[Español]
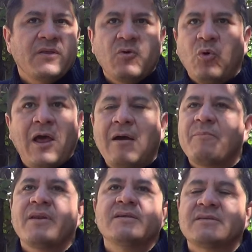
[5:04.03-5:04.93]
de Ula
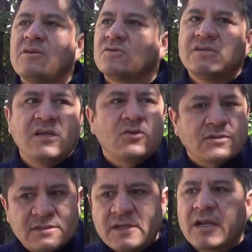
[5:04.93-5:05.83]
en los
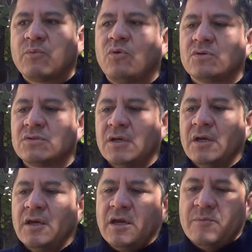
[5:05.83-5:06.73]
distintos acervos,
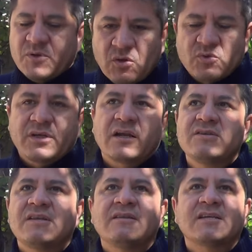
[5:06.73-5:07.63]
empiezo a buscar
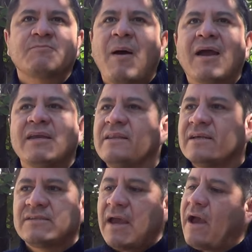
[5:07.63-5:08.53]
distintas
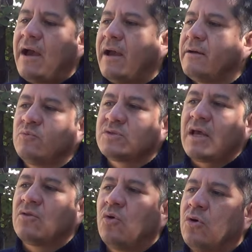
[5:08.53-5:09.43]
páginas, ya
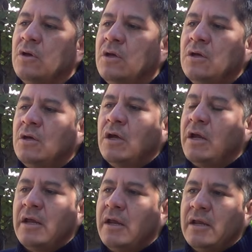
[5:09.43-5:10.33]
buscando
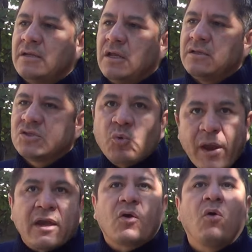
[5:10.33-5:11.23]
eh, en,
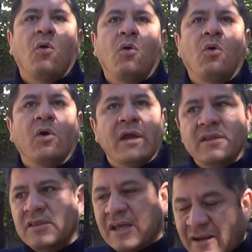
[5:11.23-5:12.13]
sueco,
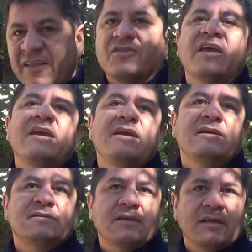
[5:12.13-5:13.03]
en
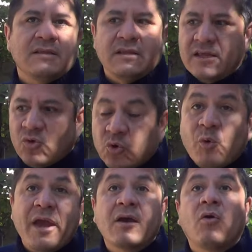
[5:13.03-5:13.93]
neerlandés, en,
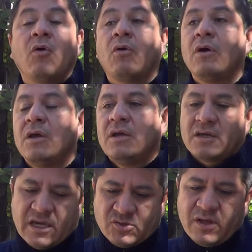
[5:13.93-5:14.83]
noruego,
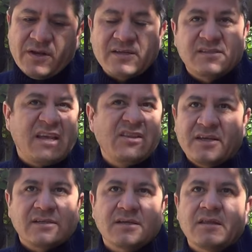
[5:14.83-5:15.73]
que es una de las
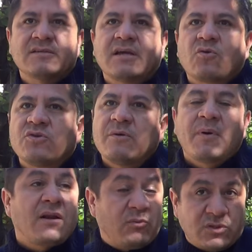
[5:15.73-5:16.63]
técnicas que desarrollé
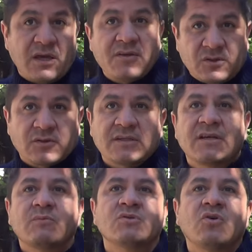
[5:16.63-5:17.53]
para la búsqueda de estos
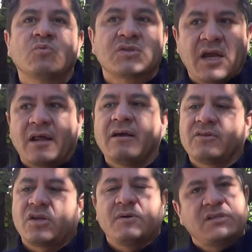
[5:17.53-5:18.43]
acervos, ¿no? buscar
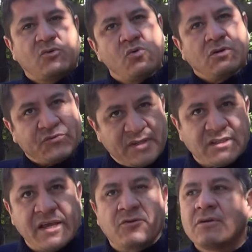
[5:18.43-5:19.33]
a través de Google
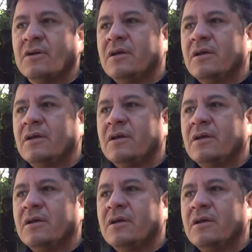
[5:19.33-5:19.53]
Translator